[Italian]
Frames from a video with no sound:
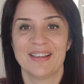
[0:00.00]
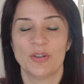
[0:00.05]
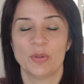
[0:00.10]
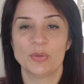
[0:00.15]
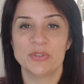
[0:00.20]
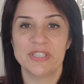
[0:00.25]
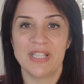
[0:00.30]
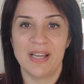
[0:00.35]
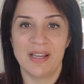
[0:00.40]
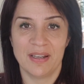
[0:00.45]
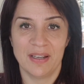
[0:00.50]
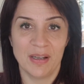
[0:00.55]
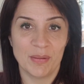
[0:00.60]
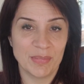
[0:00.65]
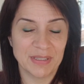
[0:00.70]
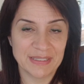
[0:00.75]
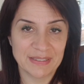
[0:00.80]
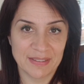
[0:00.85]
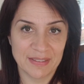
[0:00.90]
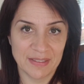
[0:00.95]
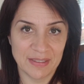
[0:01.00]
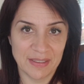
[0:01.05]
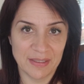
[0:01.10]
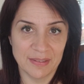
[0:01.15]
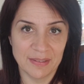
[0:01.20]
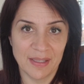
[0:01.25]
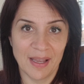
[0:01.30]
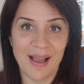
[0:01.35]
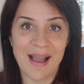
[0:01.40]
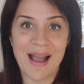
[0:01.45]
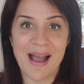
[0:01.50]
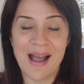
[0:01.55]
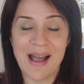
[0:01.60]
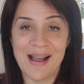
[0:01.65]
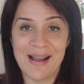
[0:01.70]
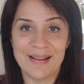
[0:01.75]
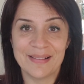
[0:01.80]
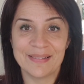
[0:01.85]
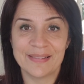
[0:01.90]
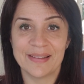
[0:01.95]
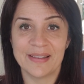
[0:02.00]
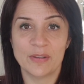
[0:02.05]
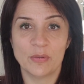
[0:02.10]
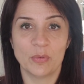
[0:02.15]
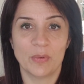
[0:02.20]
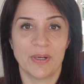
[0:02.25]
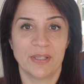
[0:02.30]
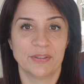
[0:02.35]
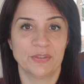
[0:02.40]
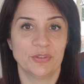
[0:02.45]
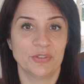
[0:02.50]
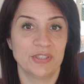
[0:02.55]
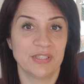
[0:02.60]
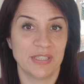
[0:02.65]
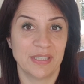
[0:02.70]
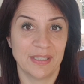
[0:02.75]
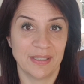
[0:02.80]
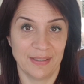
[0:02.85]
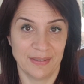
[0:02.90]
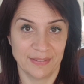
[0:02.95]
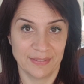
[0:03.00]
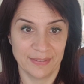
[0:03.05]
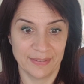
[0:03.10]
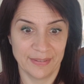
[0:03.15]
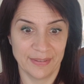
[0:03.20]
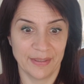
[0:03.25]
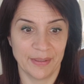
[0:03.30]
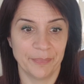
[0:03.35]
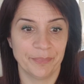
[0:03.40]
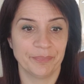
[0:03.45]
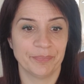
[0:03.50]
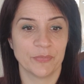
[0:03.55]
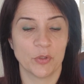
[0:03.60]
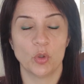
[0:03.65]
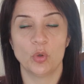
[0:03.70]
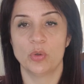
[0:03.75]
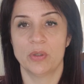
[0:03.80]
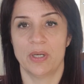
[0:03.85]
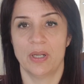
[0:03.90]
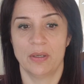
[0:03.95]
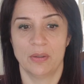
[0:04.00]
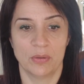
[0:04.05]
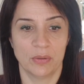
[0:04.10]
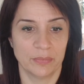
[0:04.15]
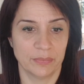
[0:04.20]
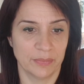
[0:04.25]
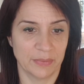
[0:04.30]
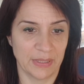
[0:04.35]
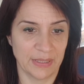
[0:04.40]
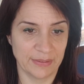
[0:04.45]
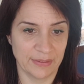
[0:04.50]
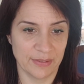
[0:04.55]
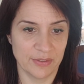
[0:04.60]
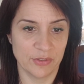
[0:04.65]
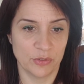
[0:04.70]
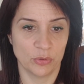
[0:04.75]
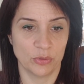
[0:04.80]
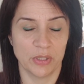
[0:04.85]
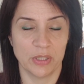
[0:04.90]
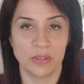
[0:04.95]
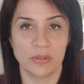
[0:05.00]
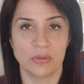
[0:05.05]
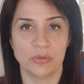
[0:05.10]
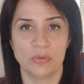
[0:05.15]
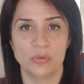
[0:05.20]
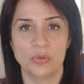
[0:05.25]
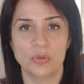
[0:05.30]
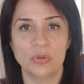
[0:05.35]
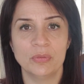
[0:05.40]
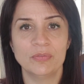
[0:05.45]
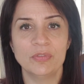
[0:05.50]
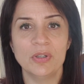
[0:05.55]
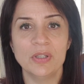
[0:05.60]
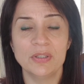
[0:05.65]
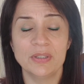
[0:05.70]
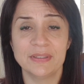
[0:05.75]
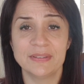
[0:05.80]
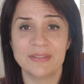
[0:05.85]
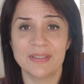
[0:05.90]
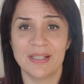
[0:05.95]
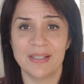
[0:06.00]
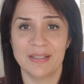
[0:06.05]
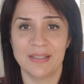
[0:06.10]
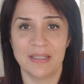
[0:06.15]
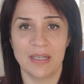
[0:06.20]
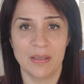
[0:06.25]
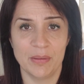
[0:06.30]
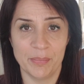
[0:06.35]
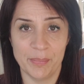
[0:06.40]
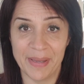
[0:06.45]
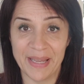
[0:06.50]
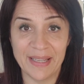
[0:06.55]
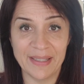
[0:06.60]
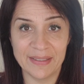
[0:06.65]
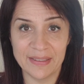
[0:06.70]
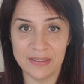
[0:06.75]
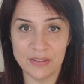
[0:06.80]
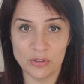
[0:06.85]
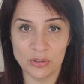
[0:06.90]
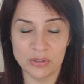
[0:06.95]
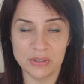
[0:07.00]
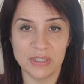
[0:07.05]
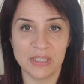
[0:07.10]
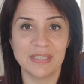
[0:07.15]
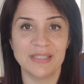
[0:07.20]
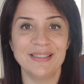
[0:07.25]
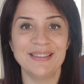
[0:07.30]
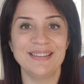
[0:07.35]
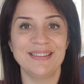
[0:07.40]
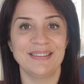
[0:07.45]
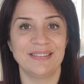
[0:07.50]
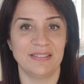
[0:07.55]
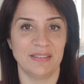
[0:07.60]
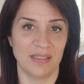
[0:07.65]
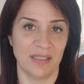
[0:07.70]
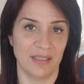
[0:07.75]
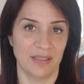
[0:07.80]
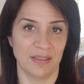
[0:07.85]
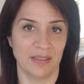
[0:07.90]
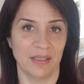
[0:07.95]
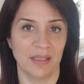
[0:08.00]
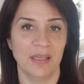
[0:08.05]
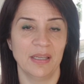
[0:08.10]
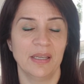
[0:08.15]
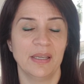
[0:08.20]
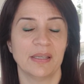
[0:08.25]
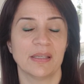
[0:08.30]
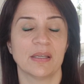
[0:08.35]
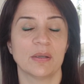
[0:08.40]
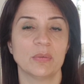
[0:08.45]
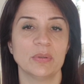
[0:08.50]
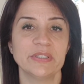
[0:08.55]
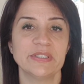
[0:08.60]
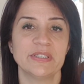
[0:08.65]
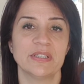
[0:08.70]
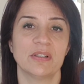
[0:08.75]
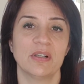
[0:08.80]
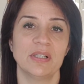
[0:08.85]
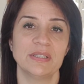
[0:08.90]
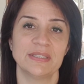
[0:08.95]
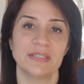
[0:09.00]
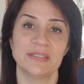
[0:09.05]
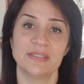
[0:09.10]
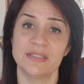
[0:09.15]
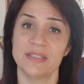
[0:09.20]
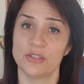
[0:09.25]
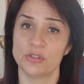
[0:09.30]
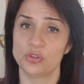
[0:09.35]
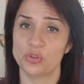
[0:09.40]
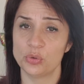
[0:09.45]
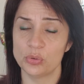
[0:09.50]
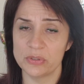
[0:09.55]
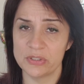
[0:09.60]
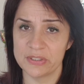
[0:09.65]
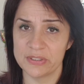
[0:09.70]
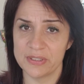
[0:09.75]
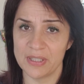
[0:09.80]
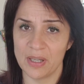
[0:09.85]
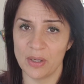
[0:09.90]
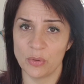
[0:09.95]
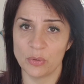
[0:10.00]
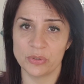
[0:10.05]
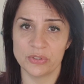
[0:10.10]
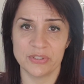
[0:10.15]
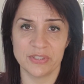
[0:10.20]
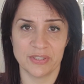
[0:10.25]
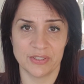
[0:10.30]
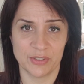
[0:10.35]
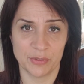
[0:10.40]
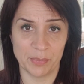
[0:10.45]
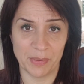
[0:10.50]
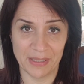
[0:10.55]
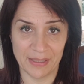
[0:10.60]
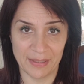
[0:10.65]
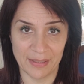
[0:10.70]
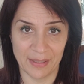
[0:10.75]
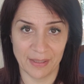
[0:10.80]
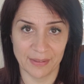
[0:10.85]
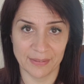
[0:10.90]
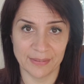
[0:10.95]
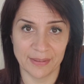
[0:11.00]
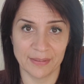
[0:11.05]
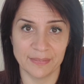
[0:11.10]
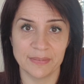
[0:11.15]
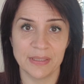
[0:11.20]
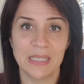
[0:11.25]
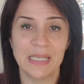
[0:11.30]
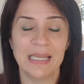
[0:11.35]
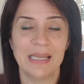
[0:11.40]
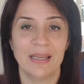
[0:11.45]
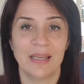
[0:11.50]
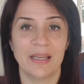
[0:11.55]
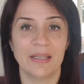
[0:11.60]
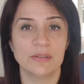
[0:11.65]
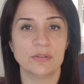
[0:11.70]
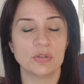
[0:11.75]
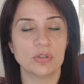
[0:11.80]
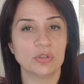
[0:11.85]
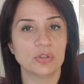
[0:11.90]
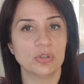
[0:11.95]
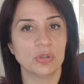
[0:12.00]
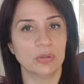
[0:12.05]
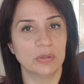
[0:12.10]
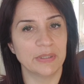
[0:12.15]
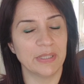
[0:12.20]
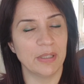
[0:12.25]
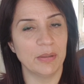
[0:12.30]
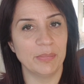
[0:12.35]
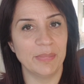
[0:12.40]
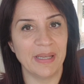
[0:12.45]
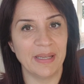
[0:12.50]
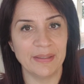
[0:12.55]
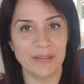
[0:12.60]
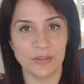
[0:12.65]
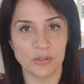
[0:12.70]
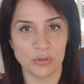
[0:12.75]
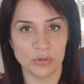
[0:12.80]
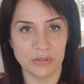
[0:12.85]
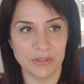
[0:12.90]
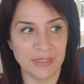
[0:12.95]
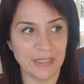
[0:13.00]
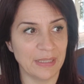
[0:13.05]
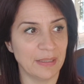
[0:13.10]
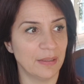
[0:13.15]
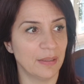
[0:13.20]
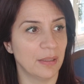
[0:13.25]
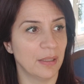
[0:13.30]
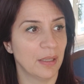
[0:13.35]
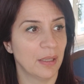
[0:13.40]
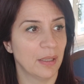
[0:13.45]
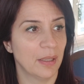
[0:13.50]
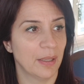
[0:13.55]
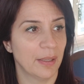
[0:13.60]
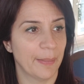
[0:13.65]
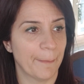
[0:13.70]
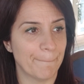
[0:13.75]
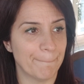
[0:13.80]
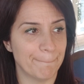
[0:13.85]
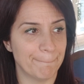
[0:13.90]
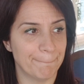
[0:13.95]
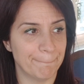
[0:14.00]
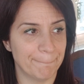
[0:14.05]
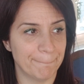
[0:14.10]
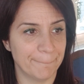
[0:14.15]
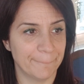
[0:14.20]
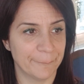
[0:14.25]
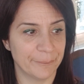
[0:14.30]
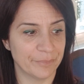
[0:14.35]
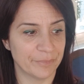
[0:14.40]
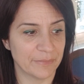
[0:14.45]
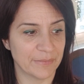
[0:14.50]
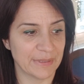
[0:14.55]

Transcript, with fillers: usare la mascherina anche quando si canta. Ora, attenzione, non voglio entrare nel merito di chi ritiene che questa cosa sia giusta o sia sbagliata, entro solo nel merito del... Mh, mm,